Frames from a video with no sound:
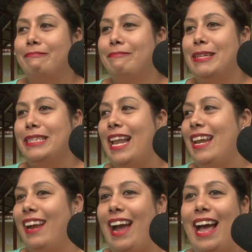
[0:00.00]
me
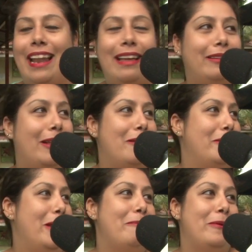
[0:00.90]
salen alas tal
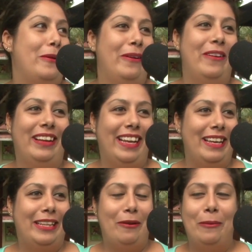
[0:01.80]
vez, pero no que
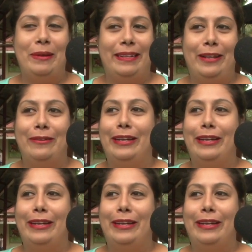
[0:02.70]
esté vomitando